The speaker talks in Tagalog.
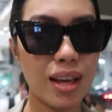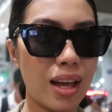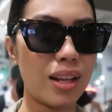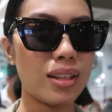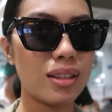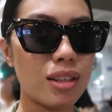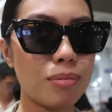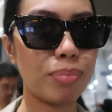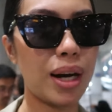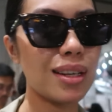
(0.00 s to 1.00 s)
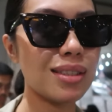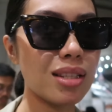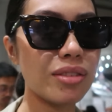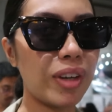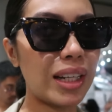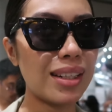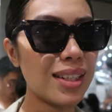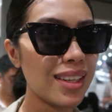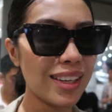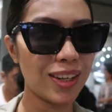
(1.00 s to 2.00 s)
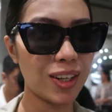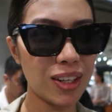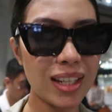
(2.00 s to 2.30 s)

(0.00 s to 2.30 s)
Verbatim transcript: and the bus is finally here.